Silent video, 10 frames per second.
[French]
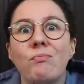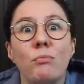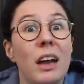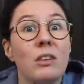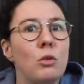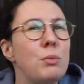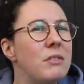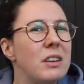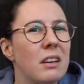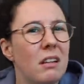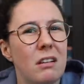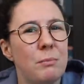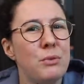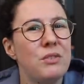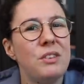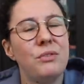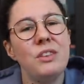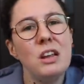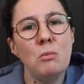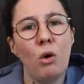par exemple, avec un petit
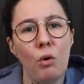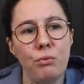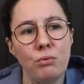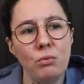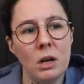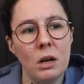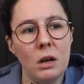film en fond,